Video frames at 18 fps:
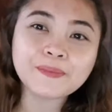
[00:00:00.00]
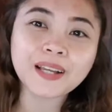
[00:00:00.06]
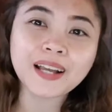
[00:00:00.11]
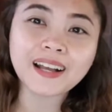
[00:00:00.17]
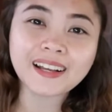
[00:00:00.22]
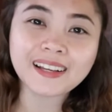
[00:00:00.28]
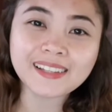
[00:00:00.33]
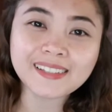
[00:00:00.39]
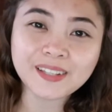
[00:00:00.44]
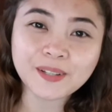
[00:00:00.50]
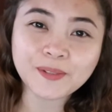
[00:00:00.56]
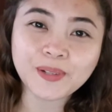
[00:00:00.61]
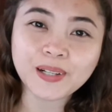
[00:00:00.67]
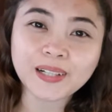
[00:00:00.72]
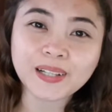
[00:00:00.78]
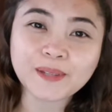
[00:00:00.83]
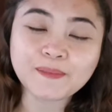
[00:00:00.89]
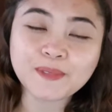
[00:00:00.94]
guys, and
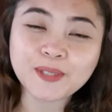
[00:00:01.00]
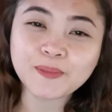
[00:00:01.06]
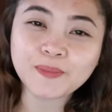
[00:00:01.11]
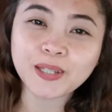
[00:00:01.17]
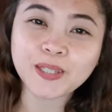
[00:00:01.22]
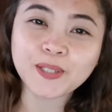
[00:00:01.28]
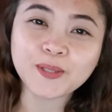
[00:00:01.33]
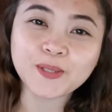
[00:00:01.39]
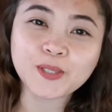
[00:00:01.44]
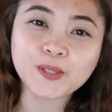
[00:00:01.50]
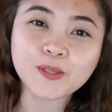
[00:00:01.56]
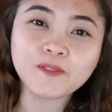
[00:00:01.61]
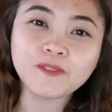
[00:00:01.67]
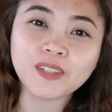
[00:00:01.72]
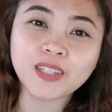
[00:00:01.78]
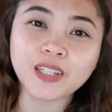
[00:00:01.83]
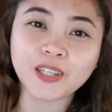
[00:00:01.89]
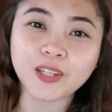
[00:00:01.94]
welcome to my
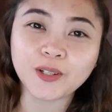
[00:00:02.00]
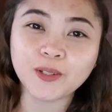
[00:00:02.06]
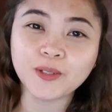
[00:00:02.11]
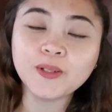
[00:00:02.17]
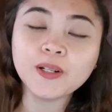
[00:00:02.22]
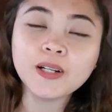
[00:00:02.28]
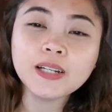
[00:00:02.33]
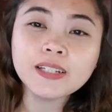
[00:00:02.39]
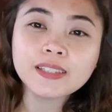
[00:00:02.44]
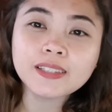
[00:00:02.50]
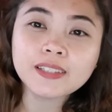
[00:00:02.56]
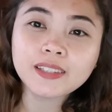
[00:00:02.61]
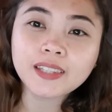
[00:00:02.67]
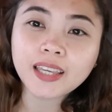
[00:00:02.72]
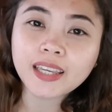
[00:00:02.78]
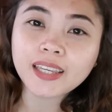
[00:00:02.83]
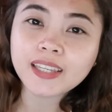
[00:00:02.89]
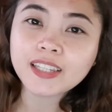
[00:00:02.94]
YouTube video.
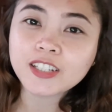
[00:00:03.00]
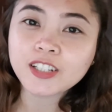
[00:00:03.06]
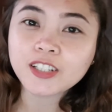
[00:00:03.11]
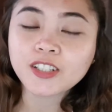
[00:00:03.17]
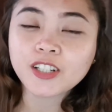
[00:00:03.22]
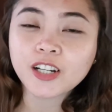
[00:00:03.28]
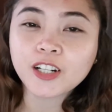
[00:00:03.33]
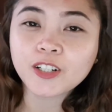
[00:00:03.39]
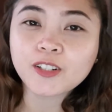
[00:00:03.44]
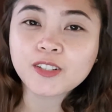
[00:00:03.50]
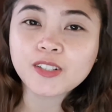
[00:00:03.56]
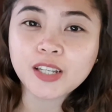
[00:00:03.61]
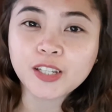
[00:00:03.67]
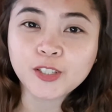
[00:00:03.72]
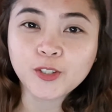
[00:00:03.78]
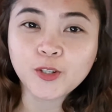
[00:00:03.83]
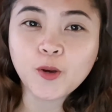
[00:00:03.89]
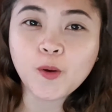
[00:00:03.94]
Today, isi-share ko
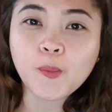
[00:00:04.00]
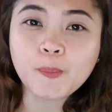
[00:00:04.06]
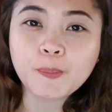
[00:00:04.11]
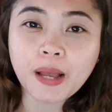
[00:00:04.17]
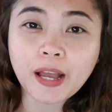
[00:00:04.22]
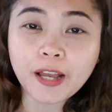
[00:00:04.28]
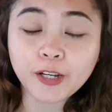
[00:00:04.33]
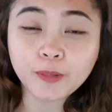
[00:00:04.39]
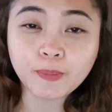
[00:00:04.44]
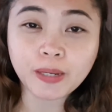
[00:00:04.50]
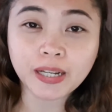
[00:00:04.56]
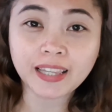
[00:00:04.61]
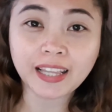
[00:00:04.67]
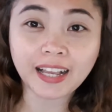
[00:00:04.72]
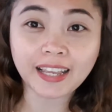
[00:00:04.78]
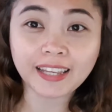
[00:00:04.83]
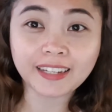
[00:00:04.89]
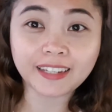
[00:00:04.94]
sa inyo kung paano
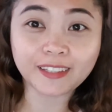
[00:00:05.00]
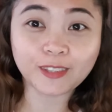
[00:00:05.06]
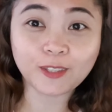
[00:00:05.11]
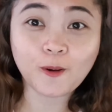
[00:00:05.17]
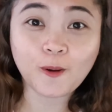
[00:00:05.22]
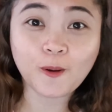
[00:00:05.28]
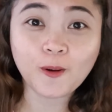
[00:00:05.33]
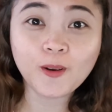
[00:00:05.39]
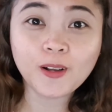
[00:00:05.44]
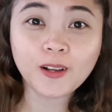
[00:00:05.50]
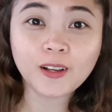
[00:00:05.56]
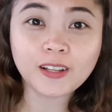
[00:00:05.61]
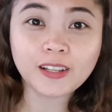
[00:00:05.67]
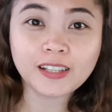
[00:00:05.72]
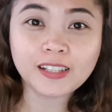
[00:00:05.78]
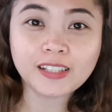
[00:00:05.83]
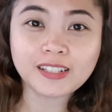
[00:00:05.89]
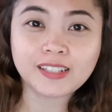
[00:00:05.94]
maglagay nito
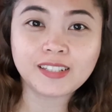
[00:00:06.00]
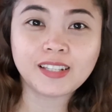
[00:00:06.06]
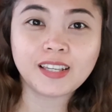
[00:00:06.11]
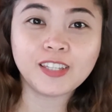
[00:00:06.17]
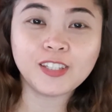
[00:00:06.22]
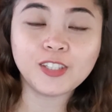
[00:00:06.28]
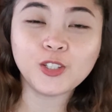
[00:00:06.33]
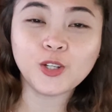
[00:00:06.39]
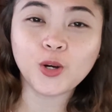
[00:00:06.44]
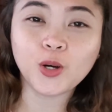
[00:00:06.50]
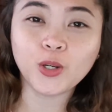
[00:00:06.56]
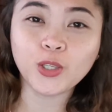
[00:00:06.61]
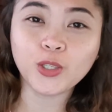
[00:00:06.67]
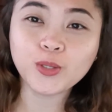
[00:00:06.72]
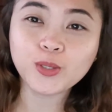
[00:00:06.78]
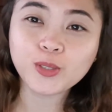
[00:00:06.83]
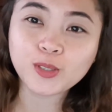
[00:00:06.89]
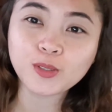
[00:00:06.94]
sa
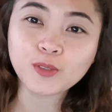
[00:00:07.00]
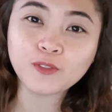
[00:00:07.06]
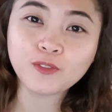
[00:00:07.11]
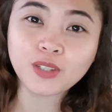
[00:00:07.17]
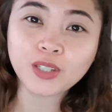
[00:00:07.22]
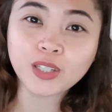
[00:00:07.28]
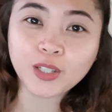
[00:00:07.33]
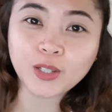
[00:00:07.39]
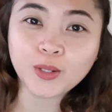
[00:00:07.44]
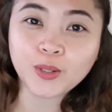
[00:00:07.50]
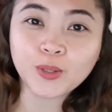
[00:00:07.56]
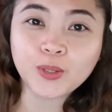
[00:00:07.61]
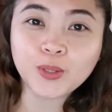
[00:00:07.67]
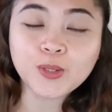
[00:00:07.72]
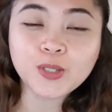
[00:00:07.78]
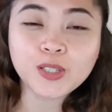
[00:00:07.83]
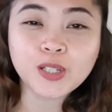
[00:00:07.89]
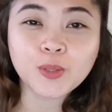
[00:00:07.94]
inyong YouTube video
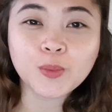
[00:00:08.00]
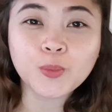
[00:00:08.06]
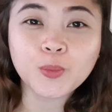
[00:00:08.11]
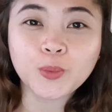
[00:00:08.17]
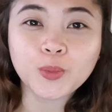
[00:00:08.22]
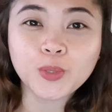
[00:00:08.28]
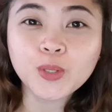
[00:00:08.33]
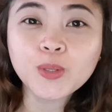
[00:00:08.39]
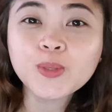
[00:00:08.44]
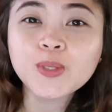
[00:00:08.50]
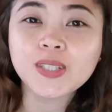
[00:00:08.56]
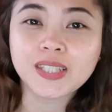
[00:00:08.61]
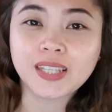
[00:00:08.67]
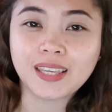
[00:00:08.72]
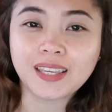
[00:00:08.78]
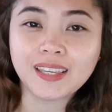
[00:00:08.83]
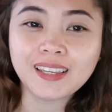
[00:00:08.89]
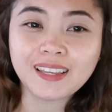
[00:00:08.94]
using,
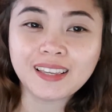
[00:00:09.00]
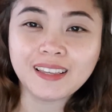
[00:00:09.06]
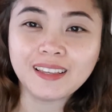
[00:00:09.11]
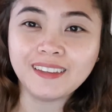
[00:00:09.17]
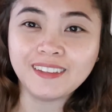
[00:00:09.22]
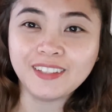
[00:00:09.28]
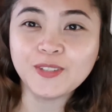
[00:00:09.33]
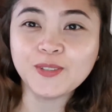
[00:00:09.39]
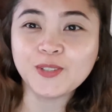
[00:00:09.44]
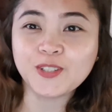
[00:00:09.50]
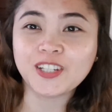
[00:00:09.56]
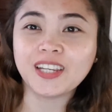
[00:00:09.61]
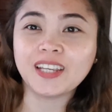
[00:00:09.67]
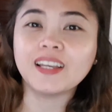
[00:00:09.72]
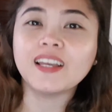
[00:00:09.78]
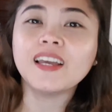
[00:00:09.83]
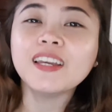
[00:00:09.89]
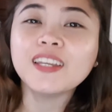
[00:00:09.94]
using,
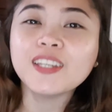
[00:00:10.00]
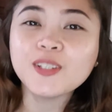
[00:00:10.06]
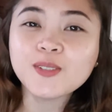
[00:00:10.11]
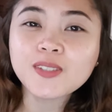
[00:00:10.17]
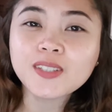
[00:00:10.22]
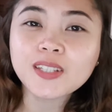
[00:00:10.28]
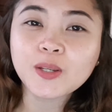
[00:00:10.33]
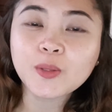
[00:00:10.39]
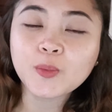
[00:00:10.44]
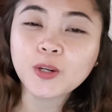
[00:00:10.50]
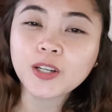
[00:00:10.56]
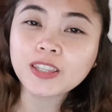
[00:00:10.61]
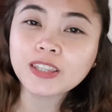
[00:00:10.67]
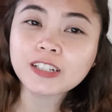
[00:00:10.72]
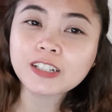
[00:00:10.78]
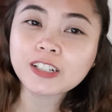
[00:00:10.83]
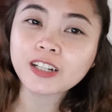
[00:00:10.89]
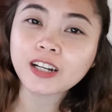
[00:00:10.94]
using, using
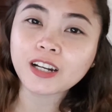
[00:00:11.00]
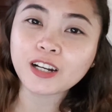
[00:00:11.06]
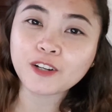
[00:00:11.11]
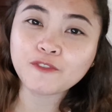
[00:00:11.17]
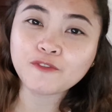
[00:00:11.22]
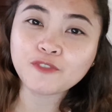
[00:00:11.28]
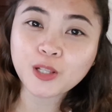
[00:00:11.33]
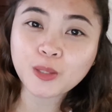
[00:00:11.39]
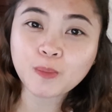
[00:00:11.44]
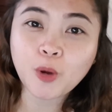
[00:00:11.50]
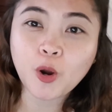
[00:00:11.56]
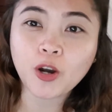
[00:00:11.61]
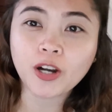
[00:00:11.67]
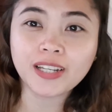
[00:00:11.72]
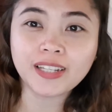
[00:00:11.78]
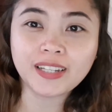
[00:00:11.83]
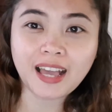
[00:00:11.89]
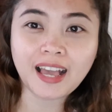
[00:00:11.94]
Wondershare
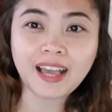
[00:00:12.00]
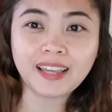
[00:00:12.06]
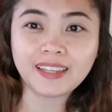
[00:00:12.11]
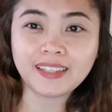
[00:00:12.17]
Filmora 9.